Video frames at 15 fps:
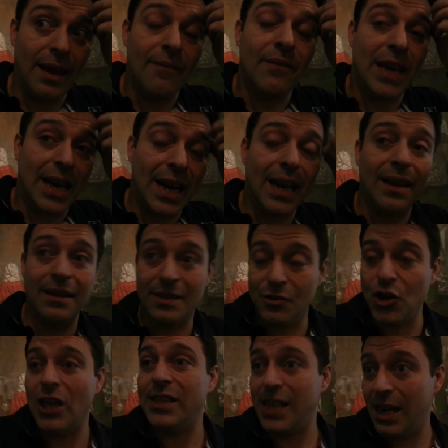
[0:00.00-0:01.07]
viene,
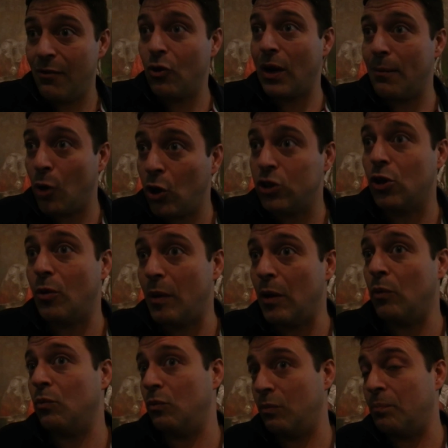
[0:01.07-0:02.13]
cioè, si lavora molto
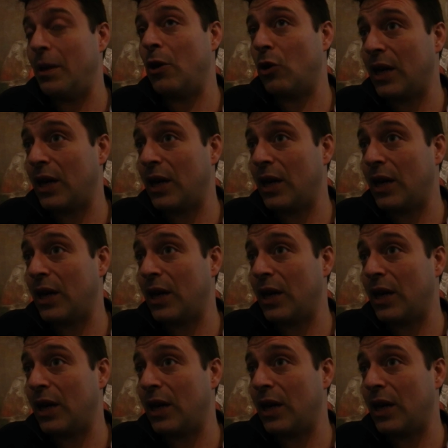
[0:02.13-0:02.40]
per